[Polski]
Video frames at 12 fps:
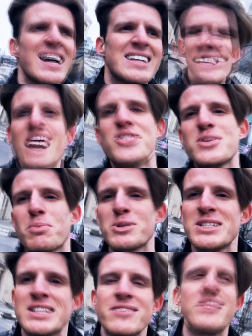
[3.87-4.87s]
Jak zawsze
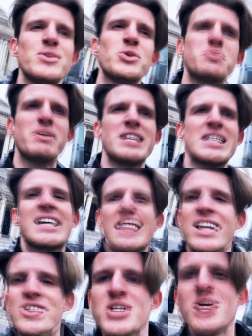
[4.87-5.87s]
pozytywny, uśmiechnięty. A
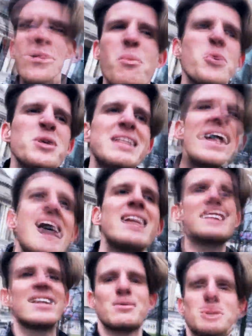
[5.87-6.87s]
dlaczego? Bo
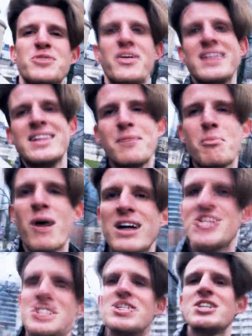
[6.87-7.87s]
internet nam świetnie
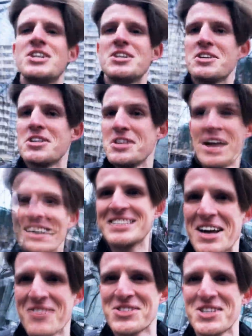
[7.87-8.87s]
płaci. Jak
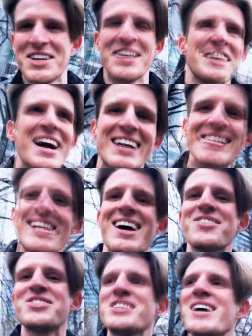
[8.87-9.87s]
zawsze, jak
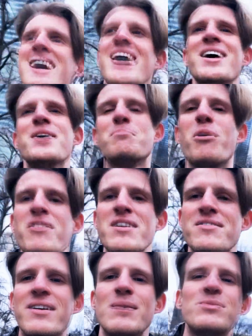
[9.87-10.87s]
zawsze
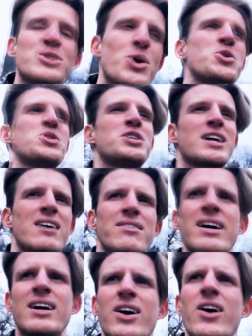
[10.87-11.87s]
powiem Wam coś
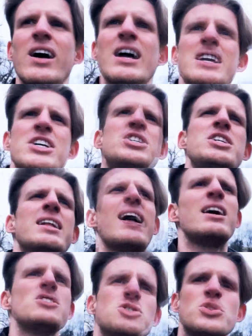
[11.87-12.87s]
ciekawego. Jeśli
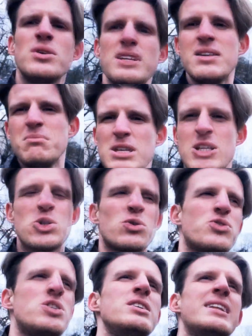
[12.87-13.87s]
należysz do Ligi
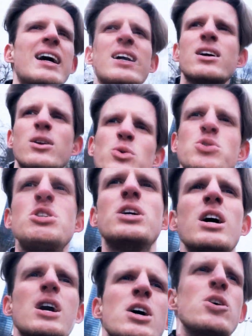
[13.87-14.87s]
Mistrzów, czyli takich
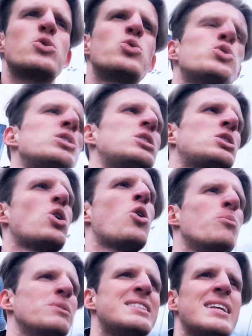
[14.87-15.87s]
ludzi, którzy
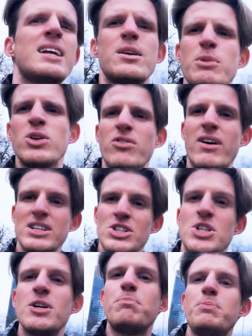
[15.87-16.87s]
są
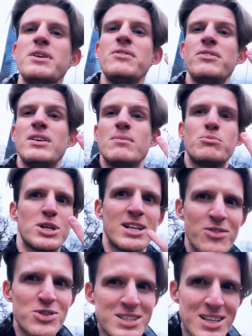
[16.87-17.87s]
zdeterminowani, cierpliwi,
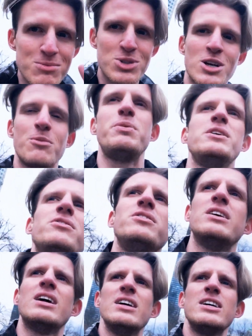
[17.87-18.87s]
przede wszystkim
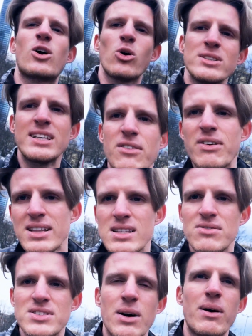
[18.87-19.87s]
cierpliwi i
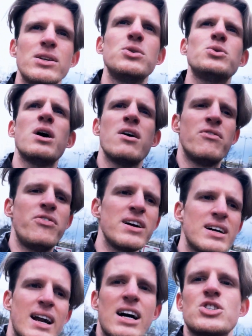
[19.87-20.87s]
konsekwentni w działaniu,
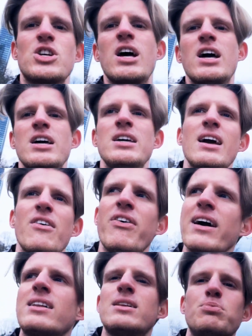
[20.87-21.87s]
wygrasz i
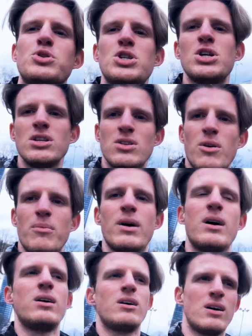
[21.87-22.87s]
efekty przyjdą.
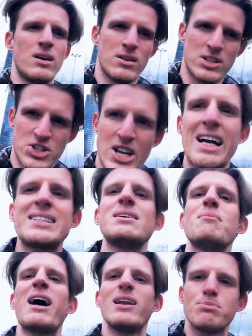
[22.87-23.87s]
Z
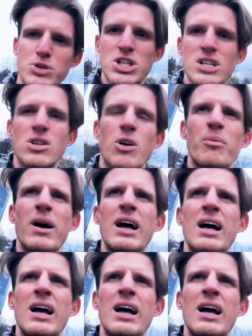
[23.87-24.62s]
czasem, ale przyjdą.